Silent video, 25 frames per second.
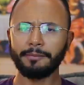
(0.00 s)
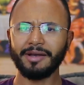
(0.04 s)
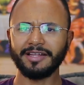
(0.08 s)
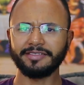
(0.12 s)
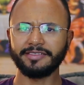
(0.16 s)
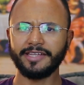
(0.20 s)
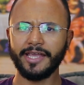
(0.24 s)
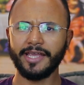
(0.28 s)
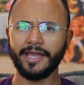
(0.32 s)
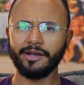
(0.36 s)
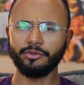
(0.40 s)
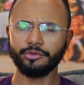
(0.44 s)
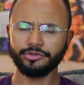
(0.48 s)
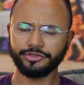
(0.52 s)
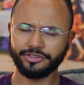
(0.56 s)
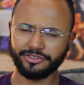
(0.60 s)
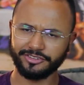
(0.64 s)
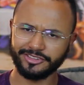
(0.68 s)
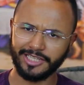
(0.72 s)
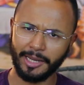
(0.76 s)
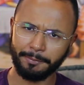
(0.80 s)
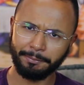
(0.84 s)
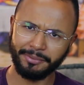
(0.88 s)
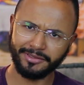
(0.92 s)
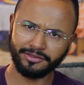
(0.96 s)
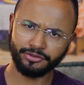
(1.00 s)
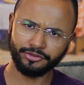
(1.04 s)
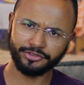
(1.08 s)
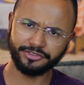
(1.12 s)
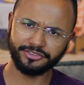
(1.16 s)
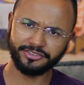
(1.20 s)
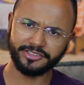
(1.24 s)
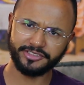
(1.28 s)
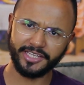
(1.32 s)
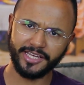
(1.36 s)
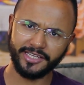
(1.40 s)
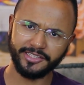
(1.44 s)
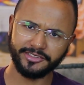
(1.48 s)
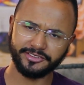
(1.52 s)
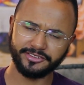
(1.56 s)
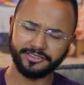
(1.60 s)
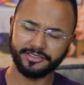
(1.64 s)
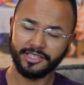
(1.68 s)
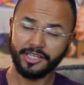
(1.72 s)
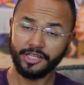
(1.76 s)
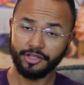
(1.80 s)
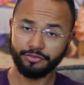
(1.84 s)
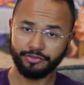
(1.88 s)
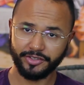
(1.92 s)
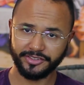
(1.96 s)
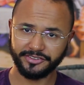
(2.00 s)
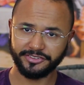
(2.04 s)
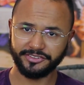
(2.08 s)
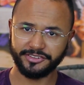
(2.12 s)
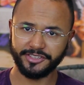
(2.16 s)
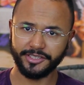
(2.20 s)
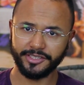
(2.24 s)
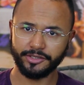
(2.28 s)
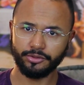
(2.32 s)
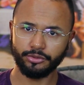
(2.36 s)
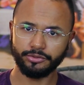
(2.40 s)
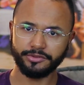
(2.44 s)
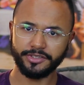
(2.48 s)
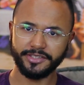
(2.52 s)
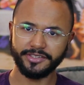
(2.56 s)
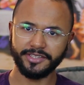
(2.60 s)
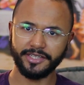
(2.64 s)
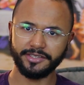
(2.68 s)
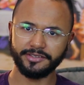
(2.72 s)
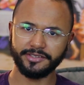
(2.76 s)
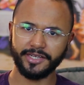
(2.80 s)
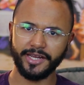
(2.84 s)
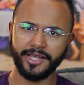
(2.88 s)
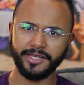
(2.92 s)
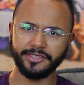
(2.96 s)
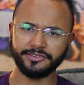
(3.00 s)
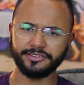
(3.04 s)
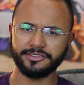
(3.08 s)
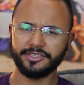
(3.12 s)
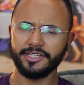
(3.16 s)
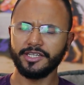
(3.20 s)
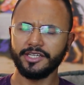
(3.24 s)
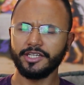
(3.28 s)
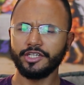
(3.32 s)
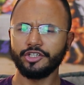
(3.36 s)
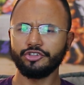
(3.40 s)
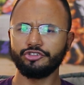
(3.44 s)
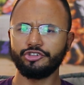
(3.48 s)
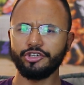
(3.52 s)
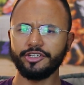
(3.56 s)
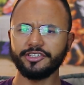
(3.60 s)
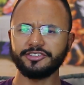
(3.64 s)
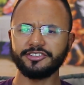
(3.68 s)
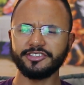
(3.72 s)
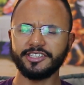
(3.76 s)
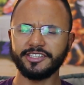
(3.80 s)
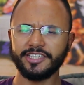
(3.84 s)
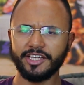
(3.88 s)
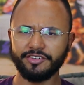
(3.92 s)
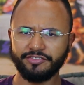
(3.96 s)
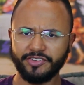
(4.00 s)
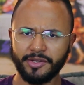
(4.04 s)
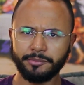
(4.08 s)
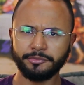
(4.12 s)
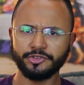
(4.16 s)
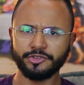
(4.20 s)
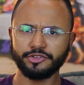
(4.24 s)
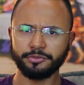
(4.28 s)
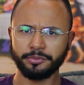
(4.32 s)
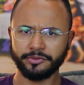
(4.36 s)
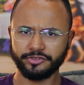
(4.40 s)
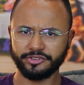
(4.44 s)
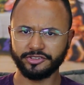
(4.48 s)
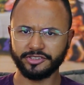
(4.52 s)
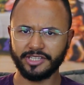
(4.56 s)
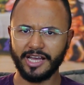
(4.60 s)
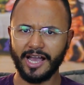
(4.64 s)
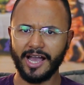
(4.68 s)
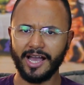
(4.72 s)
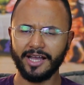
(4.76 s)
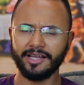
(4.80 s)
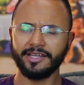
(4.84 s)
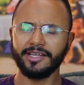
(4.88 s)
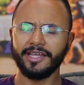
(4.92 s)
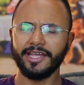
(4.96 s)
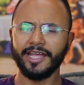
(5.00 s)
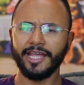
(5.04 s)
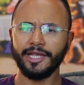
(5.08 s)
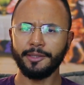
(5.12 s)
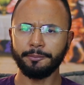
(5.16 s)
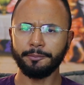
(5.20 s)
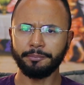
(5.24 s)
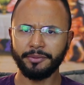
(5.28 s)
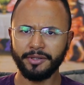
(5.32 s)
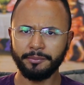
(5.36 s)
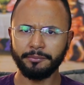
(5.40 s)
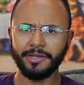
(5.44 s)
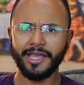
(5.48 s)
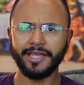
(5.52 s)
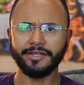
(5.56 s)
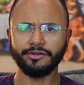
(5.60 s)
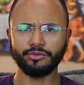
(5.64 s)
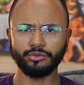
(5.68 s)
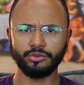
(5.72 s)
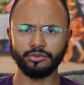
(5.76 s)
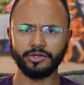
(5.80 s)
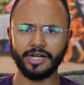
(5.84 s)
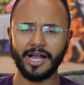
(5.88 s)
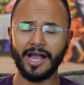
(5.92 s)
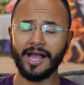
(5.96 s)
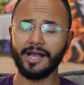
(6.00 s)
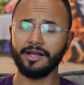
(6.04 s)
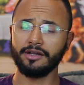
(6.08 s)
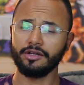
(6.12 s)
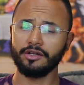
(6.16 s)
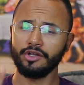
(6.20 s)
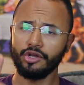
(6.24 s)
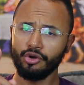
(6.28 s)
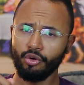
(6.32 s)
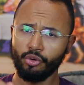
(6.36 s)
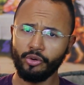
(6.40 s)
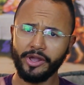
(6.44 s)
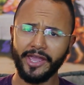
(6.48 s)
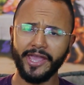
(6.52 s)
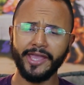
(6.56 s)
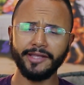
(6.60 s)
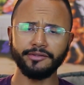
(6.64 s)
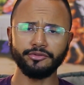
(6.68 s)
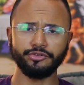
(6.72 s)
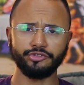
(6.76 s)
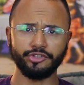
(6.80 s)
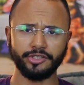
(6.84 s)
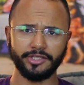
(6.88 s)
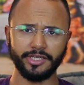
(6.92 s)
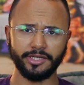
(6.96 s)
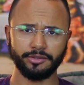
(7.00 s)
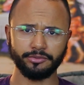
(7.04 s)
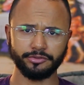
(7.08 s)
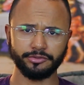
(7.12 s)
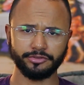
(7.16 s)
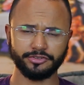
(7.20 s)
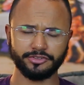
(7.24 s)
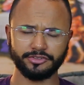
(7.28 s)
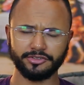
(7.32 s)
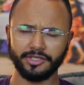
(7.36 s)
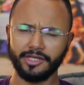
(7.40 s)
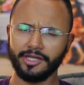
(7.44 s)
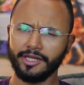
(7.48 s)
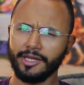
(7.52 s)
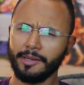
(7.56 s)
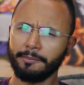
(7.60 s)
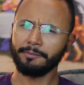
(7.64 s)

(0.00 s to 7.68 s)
Em Mateus, capítulo 6, versículo 33, diz que devemos buscar em primeiro lugar o reino de Deus.